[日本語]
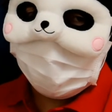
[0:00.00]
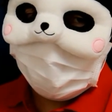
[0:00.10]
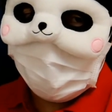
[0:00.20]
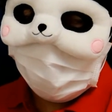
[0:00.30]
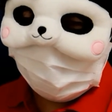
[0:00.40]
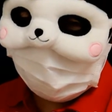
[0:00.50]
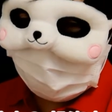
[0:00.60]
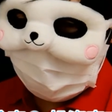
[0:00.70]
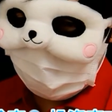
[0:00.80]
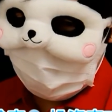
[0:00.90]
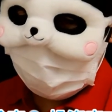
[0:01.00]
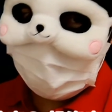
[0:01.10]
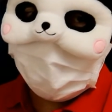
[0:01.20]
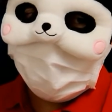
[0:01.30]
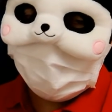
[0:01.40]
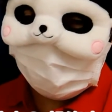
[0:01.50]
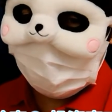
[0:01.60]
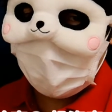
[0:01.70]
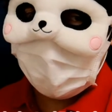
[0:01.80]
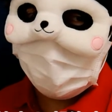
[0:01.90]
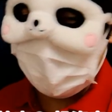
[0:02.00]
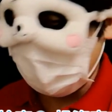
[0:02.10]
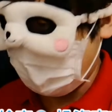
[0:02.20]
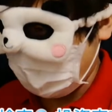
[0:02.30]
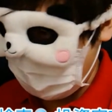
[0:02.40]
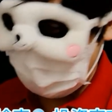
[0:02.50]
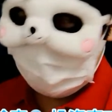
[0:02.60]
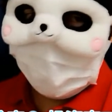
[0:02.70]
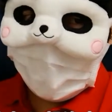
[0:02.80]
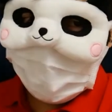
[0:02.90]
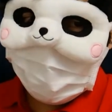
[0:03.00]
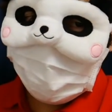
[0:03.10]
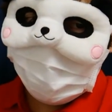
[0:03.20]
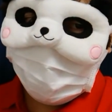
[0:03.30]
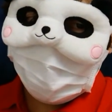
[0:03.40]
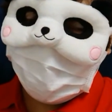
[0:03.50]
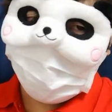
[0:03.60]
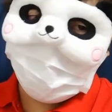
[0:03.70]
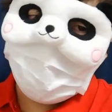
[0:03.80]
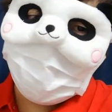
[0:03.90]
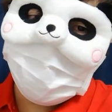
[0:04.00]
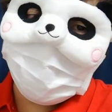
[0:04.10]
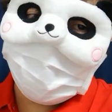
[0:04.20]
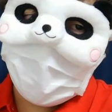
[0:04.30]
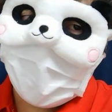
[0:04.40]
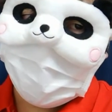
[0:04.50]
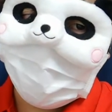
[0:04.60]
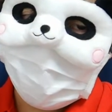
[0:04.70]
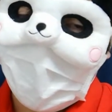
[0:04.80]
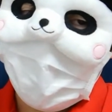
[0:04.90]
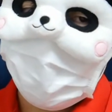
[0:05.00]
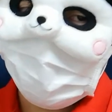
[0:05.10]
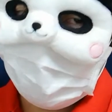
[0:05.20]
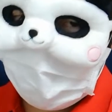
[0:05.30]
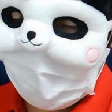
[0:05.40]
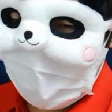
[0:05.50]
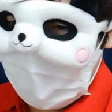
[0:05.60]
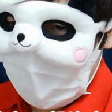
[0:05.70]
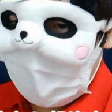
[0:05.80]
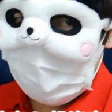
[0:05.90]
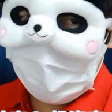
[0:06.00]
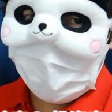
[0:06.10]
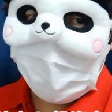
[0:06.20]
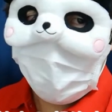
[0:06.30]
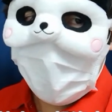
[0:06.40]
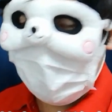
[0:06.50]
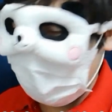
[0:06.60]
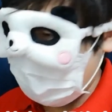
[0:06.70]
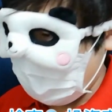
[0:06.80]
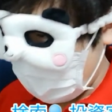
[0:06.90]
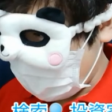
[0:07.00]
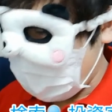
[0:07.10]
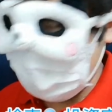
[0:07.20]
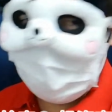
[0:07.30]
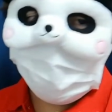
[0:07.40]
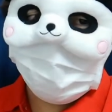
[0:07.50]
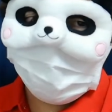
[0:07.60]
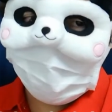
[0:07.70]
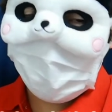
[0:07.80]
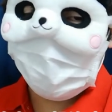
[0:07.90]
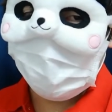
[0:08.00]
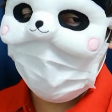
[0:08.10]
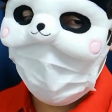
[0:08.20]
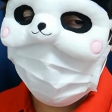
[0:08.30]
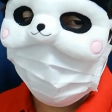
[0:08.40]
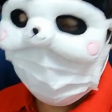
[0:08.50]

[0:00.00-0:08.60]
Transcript: 利用する人の年齢層高めなんだけど、GU の方がちょっと低くて、年齢層がね。あとなんか若者とかね、結構自由好きなんですよ。